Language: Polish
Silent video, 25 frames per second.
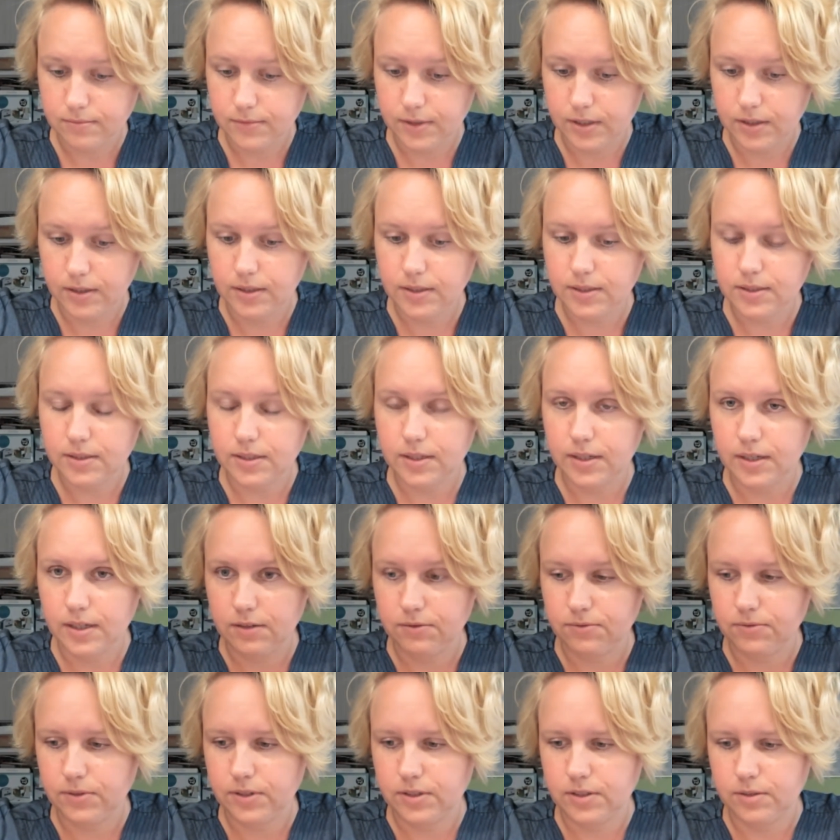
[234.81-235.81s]
Yes, I
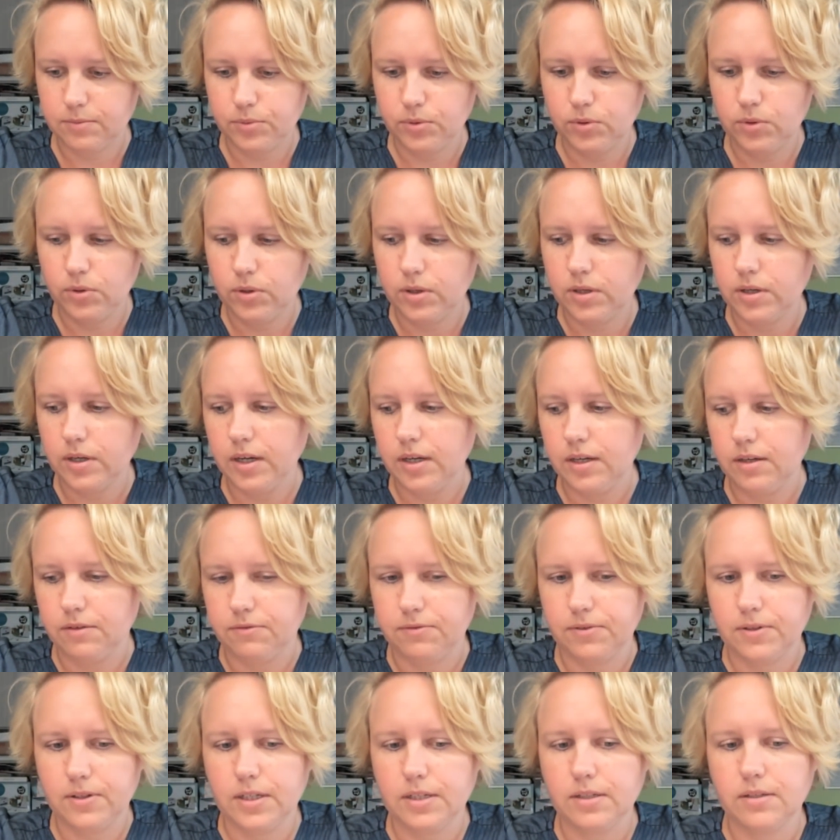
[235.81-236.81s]
have read a book. I
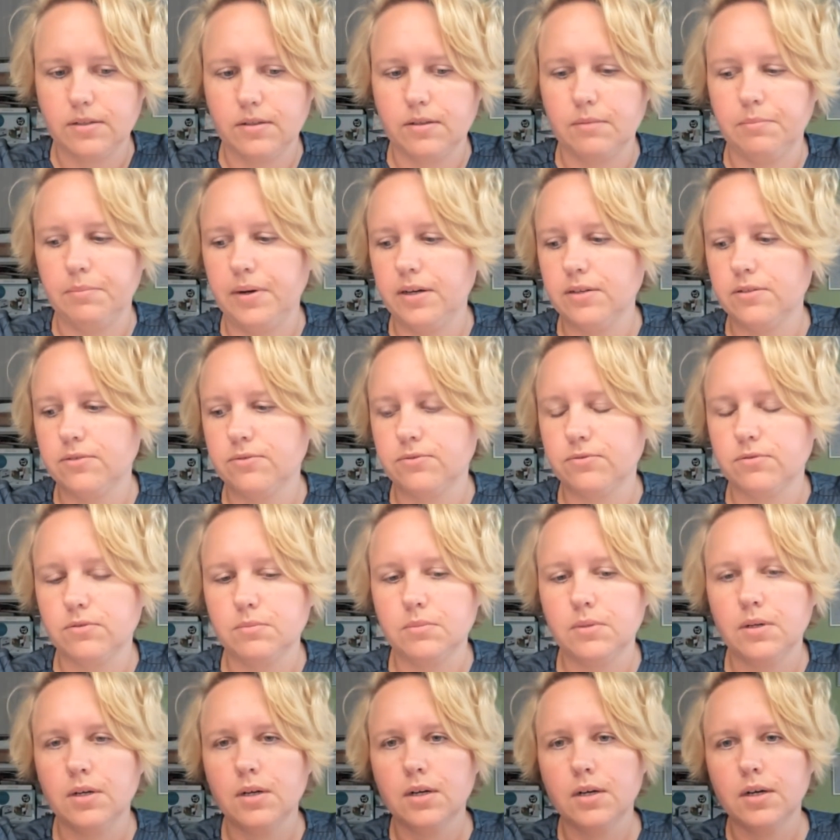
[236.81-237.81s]
have cleaned the
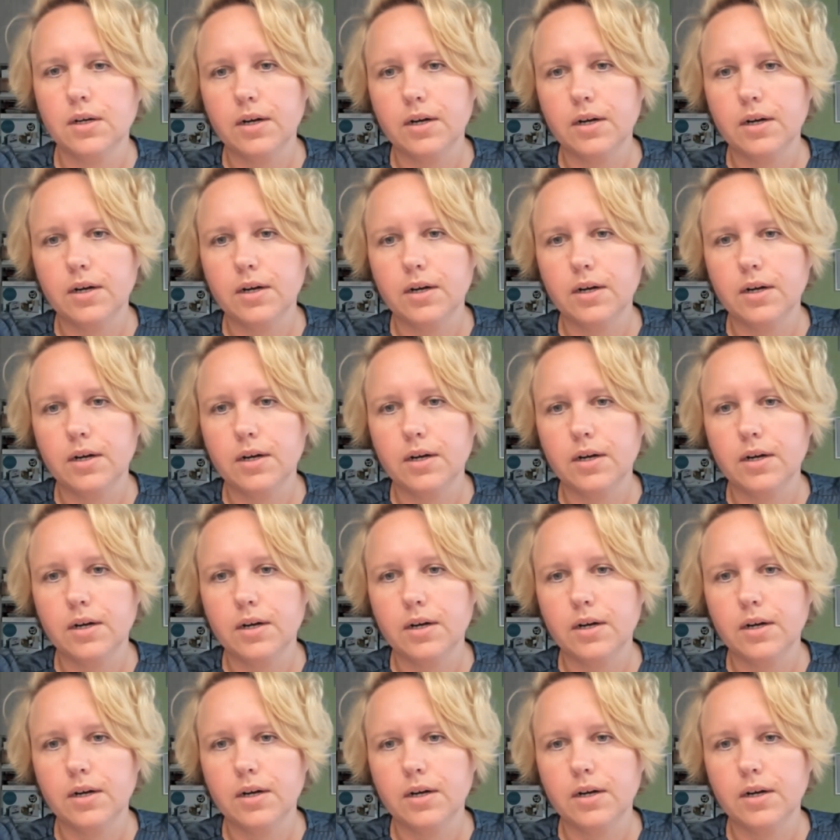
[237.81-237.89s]
bathroom.